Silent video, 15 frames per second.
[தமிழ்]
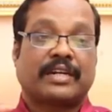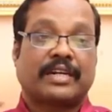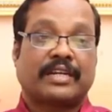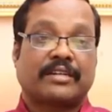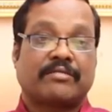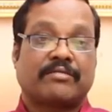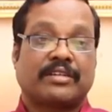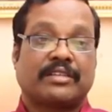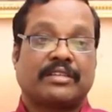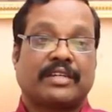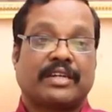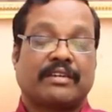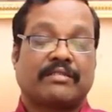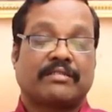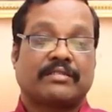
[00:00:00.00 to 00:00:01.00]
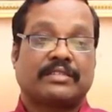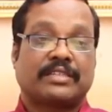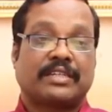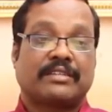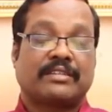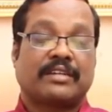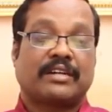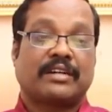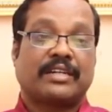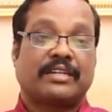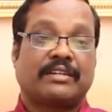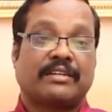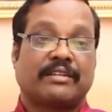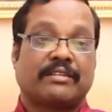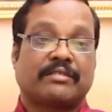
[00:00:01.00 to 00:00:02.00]
கணக்கு வாத்தியார் சிறந்த
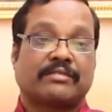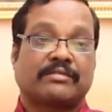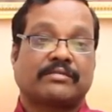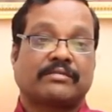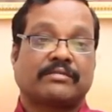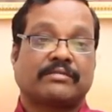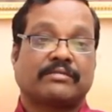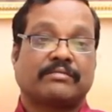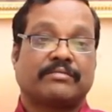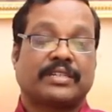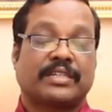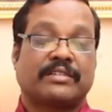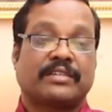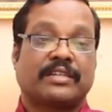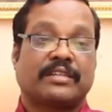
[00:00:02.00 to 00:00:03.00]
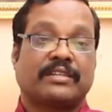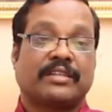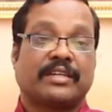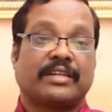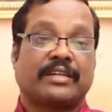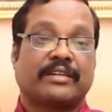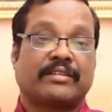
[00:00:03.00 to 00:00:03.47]
ஆடிட்டர் மிகச்சிறந்த